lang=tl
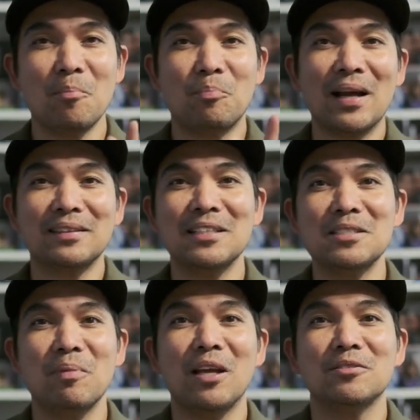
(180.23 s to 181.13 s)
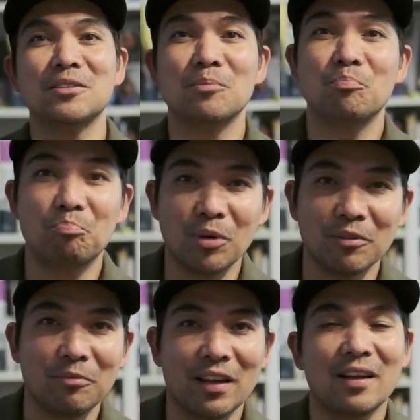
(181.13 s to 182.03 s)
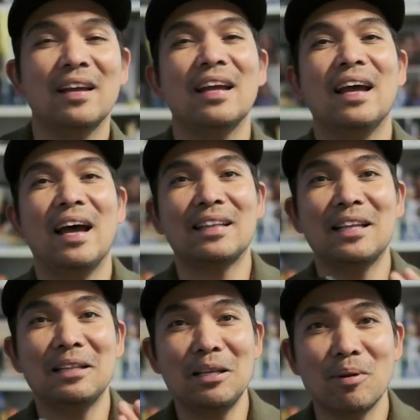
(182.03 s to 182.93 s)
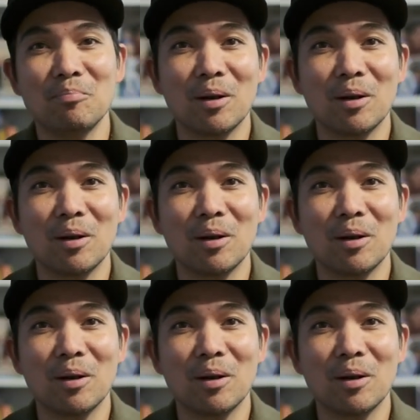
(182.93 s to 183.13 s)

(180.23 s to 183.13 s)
Practice makes perfect. At hindi man